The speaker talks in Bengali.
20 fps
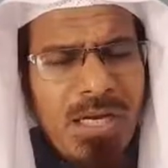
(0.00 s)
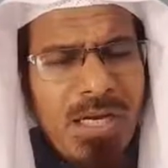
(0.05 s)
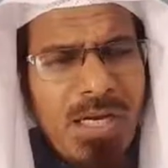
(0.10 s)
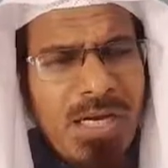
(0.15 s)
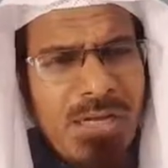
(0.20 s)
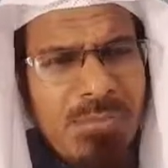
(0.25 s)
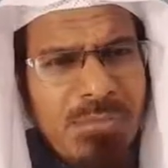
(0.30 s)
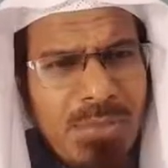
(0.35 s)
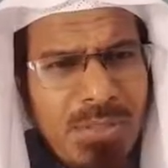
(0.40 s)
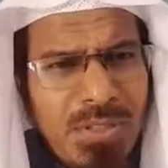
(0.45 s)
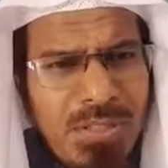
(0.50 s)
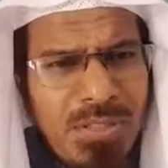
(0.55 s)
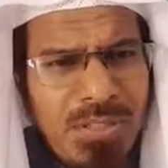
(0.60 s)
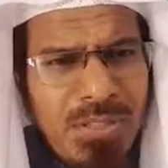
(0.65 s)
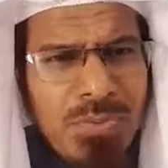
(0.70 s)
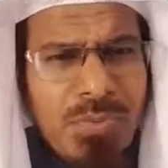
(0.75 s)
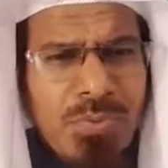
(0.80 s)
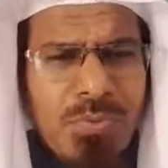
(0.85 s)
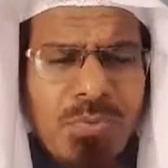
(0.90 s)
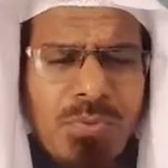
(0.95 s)
আমি
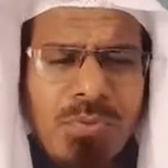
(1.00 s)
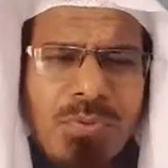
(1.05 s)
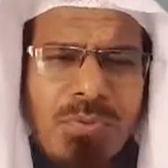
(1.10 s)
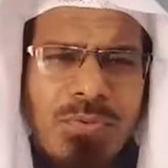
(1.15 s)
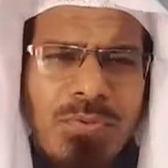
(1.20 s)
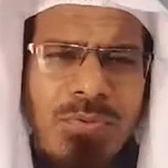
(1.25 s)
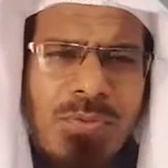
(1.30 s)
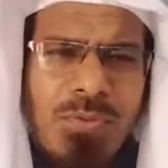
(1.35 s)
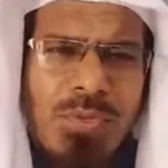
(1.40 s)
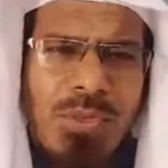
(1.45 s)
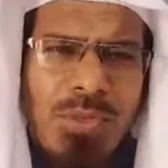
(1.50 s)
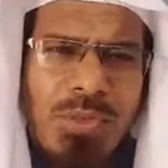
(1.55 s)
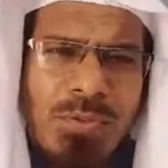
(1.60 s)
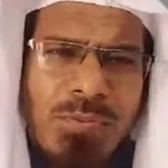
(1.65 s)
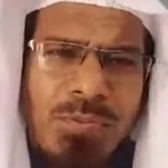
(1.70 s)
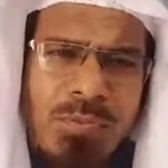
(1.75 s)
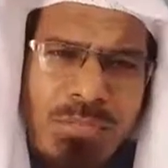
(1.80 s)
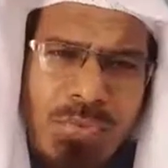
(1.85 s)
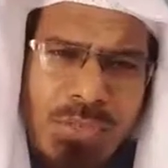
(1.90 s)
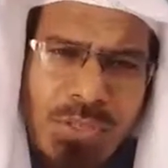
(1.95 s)
নিজেও
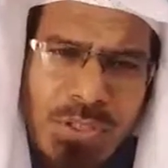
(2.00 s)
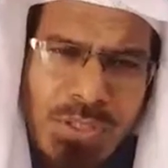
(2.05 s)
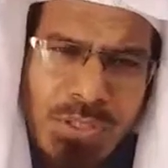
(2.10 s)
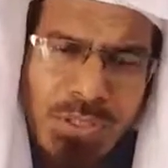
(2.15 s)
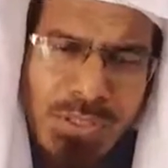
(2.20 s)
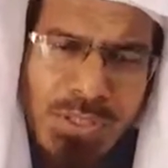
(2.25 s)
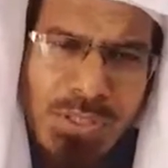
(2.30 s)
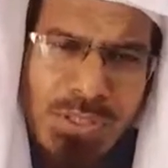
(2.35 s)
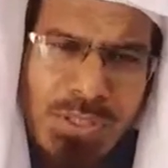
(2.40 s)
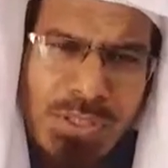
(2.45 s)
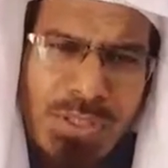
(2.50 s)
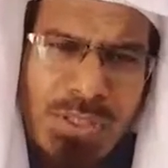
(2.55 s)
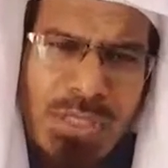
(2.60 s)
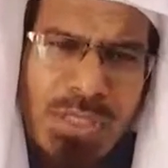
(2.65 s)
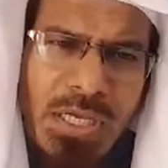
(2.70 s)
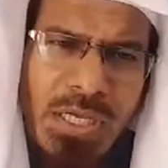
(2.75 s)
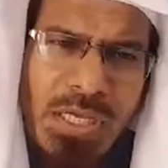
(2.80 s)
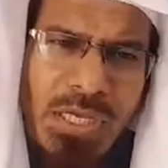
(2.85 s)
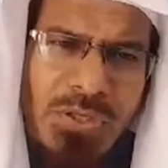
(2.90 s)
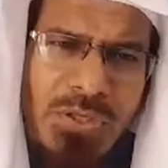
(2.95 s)
প্রতিদিন
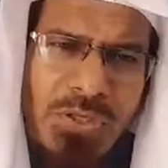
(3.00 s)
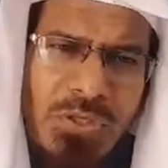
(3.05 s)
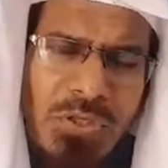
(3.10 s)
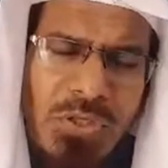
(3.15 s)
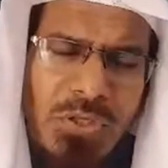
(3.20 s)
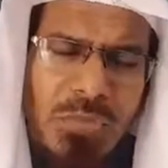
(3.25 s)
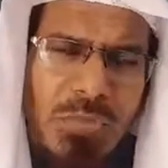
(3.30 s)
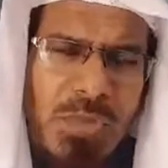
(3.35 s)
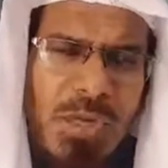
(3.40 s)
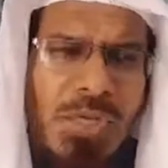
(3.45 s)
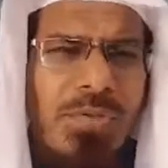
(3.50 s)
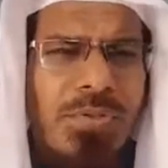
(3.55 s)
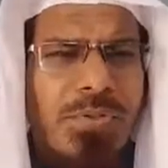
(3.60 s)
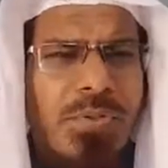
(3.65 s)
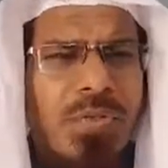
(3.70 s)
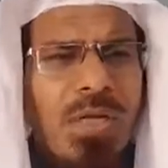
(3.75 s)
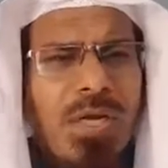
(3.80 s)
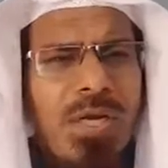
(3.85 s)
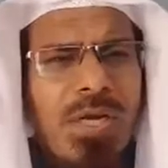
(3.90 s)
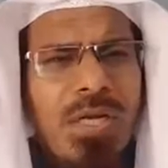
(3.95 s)
একশত বার
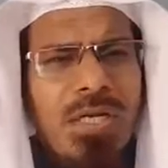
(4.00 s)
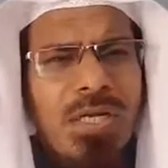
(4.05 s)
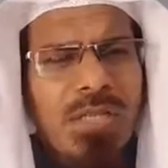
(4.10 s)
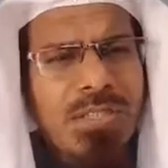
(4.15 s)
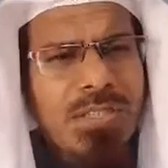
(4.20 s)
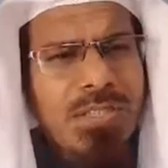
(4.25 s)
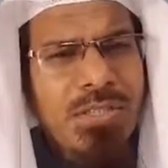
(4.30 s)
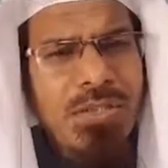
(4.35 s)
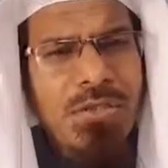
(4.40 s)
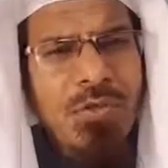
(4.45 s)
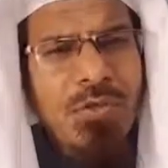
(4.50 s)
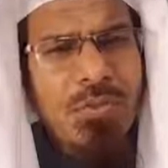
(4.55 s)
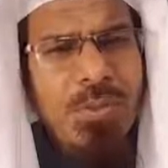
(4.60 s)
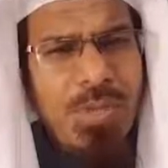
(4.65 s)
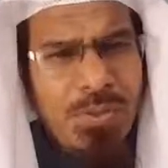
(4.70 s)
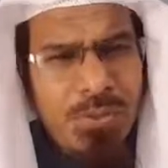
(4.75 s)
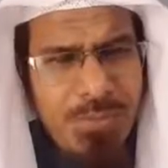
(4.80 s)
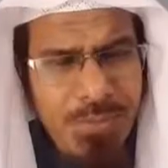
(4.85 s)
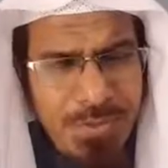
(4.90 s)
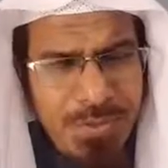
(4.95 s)
করে আল্লাহর কাছে
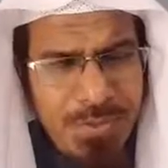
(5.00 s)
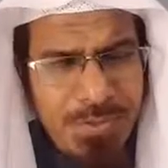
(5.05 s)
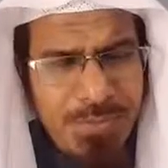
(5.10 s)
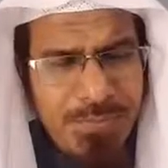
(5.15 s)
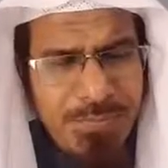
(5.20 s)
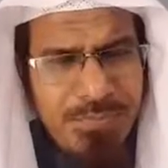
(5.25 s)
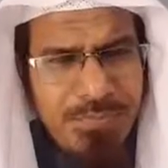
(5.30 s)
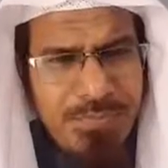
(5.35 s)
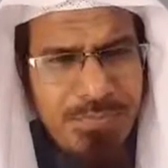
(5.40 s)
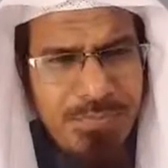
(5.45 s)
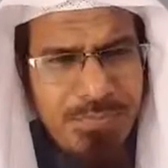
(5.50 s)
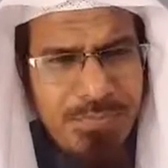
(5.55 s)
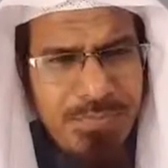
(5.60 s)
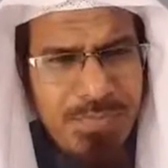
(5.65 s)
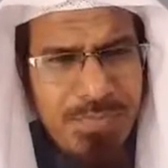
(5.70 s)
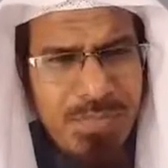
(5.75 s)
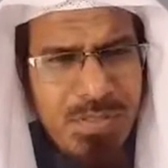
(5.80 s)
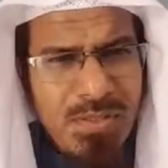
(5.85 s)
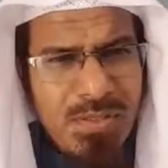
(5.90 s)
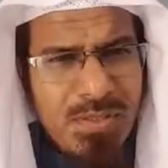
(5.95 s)
তওবা করি
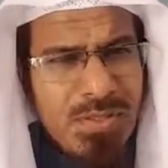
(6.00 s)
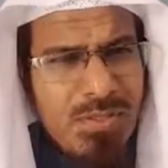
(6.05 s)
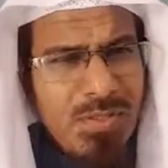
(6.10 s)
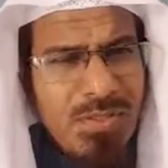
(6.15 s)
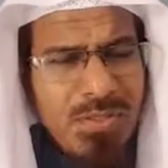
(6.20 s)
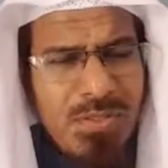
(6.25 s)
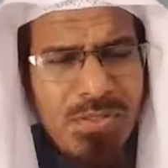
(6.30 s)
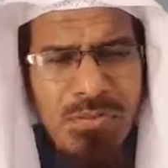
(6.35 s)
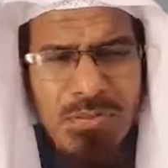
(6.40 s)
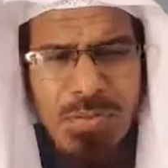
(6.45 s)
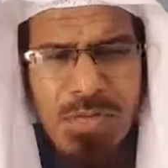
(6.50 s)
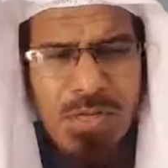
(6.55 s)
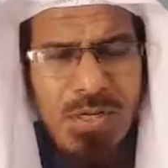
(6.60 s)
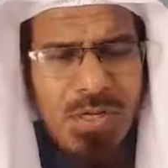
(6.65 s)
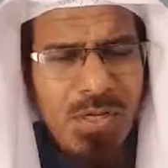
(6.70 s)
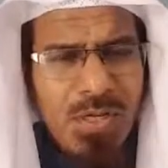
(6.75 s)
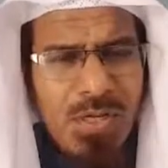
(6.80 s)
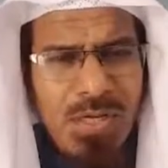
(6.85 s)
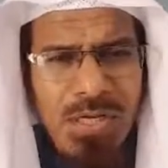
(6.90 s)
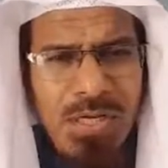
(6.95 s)

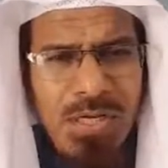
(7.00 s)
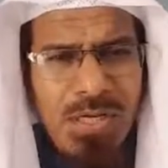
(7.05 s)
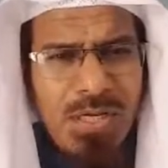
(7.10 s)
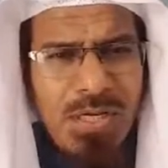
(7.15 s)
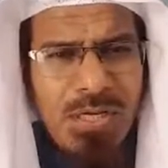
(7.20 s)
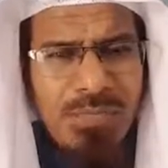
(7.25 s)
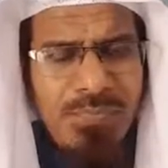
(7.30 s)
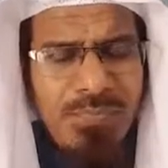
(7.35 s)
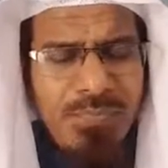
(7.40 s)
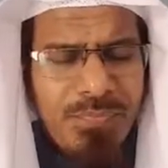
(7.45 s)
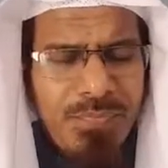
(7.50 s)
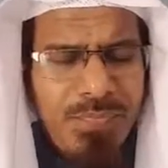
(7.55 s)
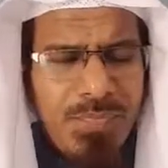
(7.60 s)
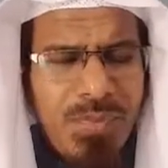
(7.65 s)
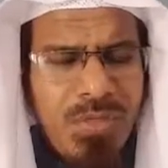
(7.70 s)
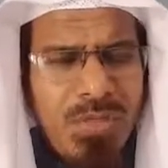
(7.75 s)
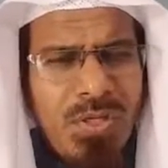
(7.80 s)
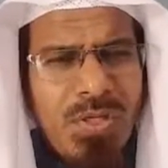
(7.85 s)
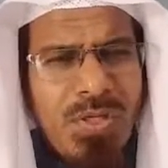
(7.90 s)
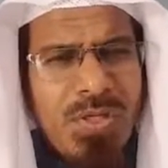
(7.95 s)
সুবহানাল্লাহ
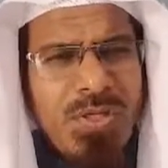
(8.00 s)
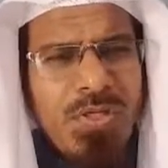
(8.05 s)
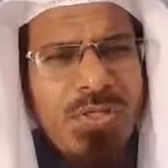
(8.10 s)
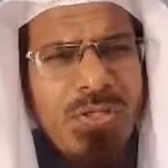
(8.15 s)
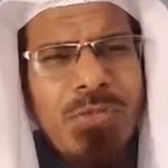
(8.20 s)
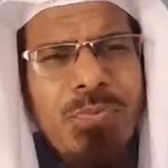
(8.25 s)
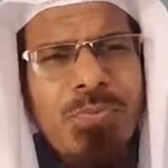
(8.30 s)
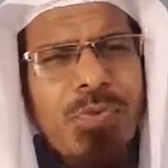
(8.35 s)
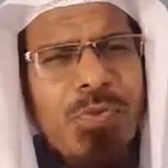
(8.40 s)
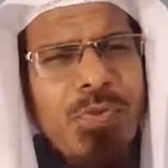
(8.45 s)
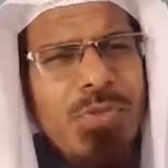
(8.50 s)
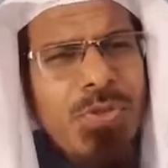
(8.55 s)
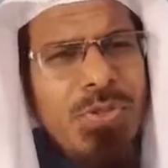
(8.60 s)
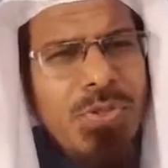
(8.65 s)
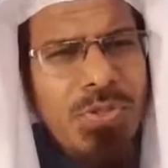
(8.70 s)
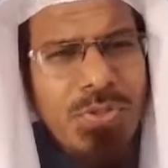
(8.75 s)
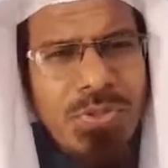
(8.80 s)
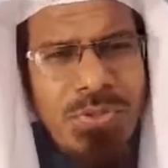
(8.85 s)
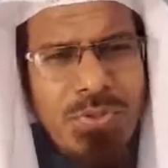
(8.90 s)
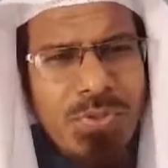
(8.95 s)
সুপ্রিয়
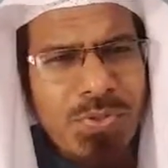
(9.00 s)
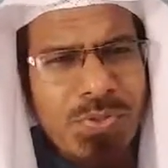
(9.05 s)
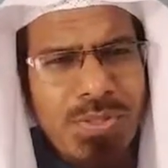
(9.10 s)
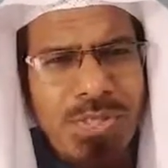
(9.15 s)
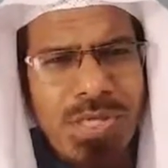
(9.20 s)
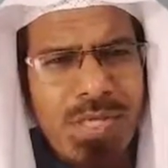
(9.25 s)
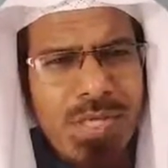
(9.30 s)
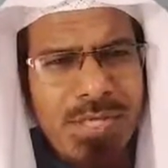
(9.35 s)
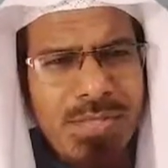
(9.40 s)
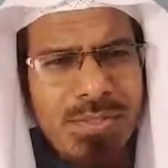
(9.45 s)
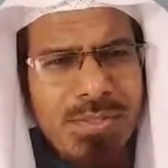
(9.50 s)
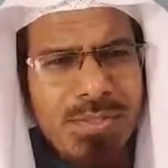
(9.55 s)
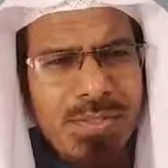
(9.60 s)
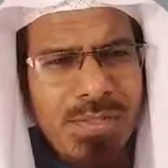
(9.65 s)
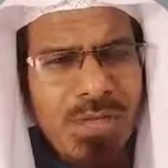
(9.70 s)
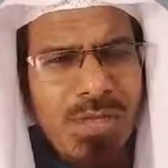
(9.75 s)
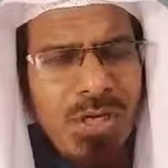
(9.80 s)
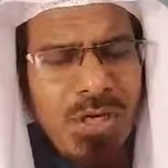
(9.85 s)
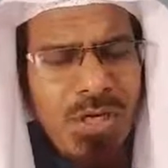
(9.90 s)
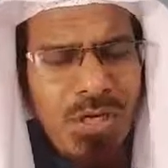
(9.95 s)
দর্শক শ্রোতা
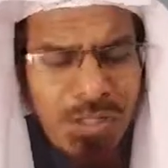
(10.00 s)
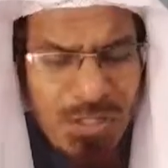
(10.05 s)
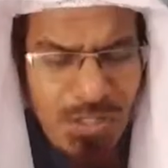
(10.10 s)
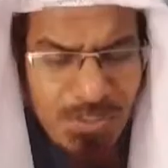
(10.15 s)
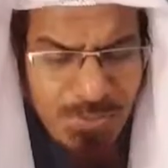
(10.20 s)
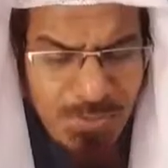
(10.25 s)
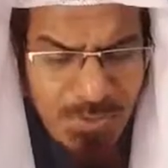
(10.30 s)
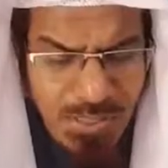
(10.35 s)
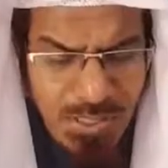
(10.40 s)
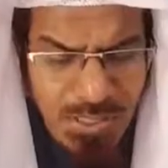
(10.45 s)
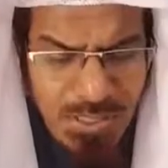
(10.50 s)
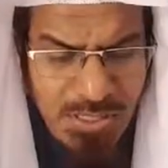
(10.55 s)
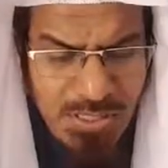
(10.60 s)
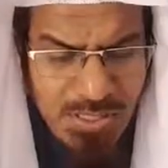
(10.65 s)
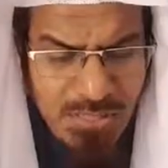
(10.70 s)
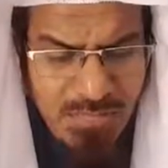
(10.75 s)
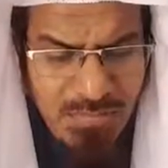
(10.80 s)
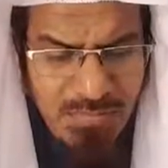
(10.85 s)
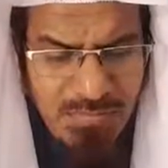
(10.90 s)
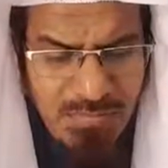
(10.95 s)
অতএব জেনে
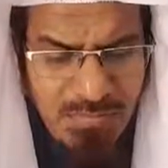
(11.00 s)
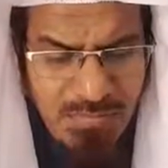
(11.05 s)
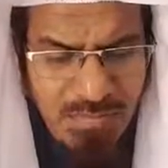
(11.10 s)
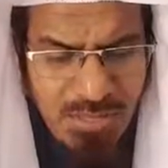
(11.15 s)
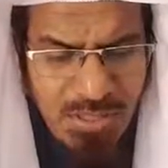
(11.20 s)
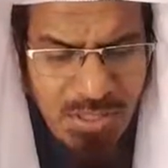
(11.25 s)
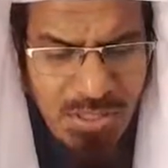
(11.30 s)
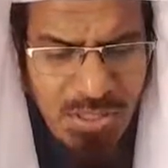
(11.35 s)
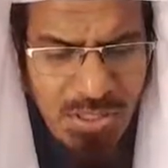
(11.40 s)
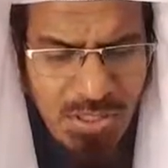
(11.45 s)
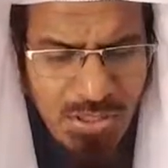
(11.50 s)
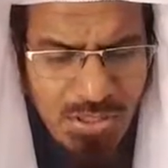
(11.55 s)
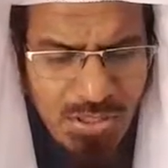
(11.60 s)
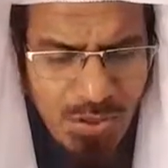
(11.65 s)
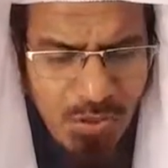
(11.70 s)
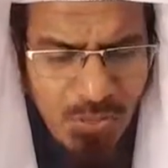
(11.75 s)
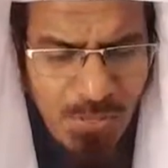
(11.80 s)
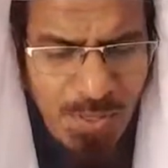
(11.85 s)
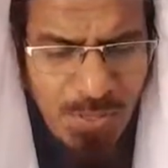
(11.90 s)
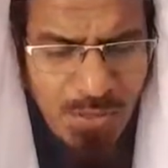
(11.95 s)
নিন
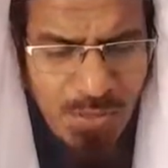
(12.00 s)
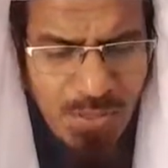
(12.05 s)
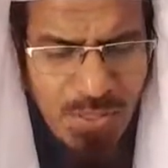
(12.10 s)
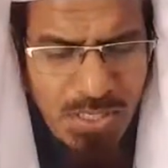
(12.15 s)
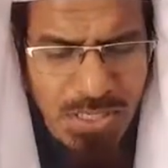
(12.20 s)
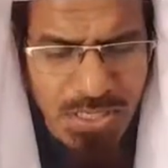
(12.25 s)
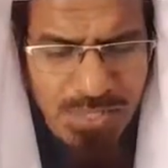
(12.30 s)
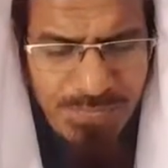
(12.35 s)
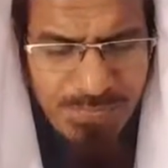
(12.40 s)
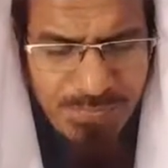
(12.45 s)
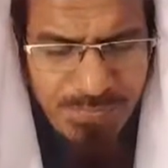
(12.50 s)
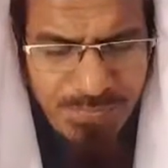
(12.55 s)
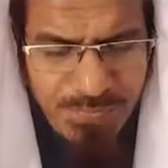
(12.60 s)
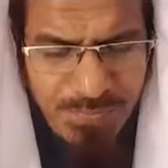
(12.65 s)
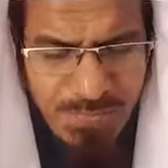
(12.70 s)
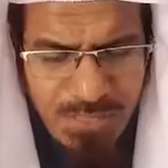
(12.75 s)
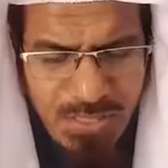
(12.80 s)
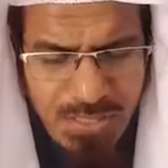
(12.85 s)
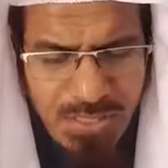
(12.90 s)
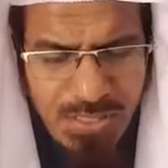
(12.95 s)
তওবা করা
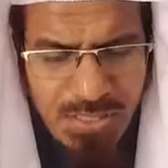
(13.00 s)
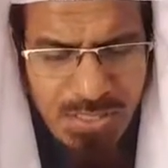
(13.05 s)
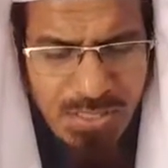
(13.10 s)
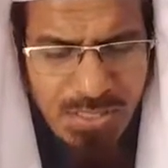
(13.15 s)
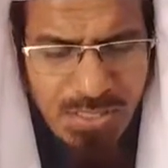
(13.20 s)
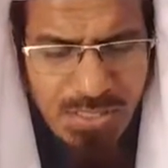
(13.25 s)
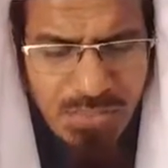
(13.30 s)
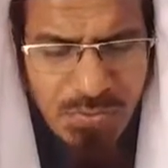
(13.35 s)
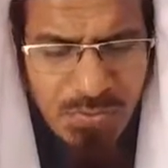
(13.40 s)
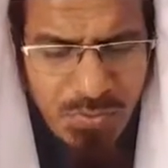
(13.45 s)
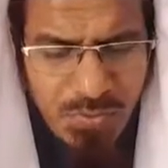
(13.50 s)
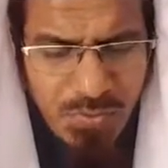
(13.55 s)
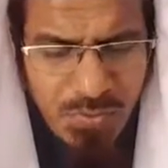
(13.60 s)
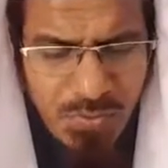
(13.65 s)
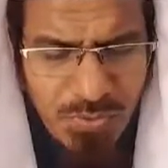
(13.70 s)
এটি কোনো